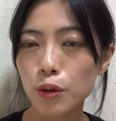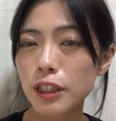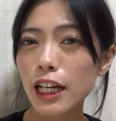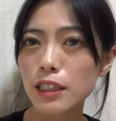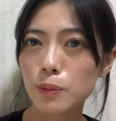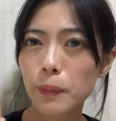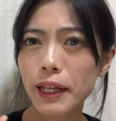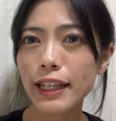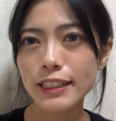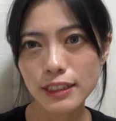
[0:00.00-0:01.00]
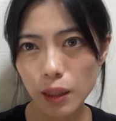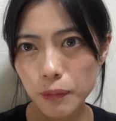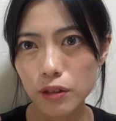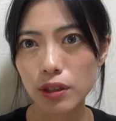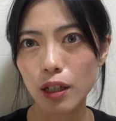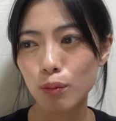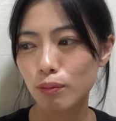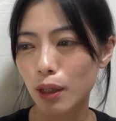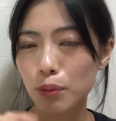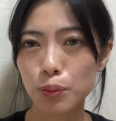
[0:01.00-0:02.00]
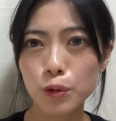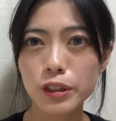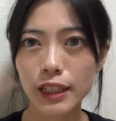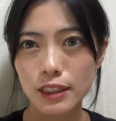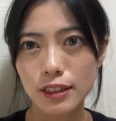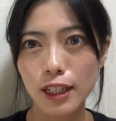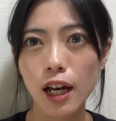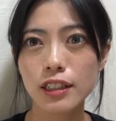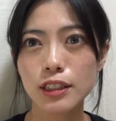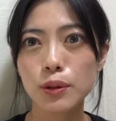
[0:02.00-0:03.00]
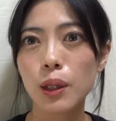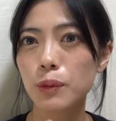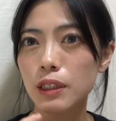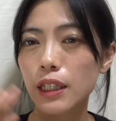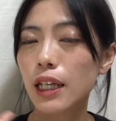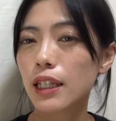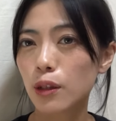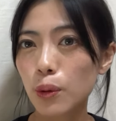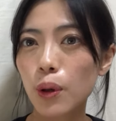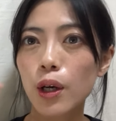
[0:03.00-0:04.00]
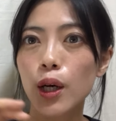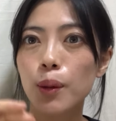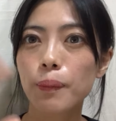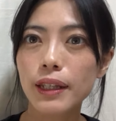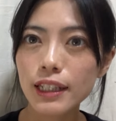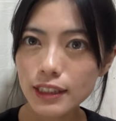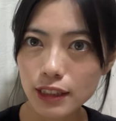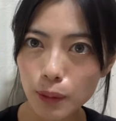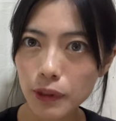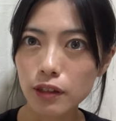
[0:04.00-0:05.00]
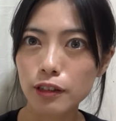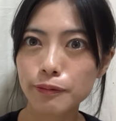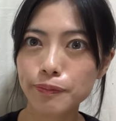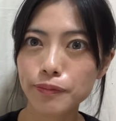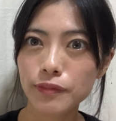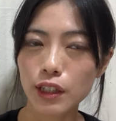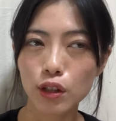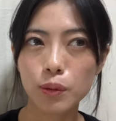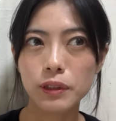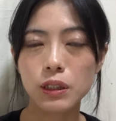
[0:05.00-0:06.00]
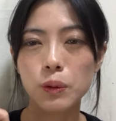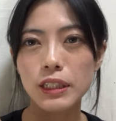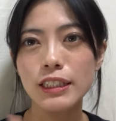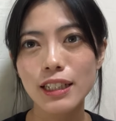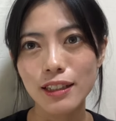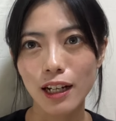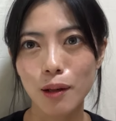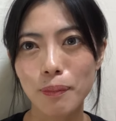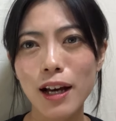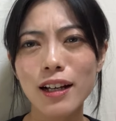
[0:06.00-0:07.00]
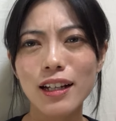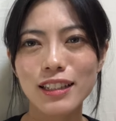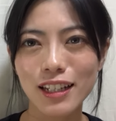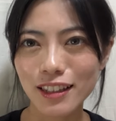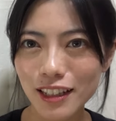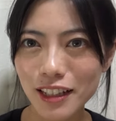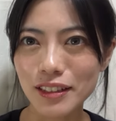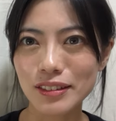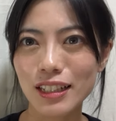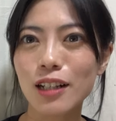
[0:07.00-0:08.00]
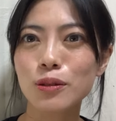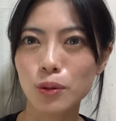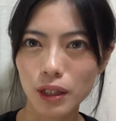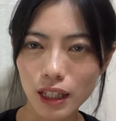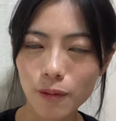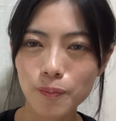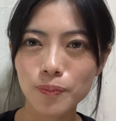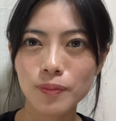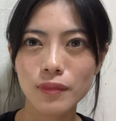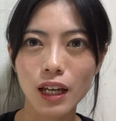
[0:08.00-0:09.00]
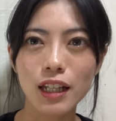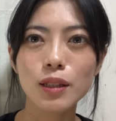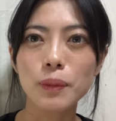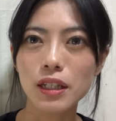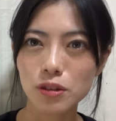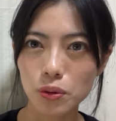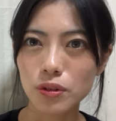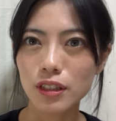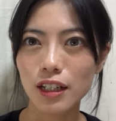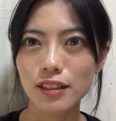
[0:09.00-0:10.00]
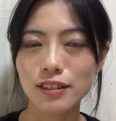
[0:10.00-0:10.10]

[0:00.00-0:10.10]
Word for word: とりあえず真似してみるとか、まあ模写につながっちゃうかもしれないけど、真似してみる。例えばじゃあ私だったら漫画苦手なんです、描くのがね。アニメーションとか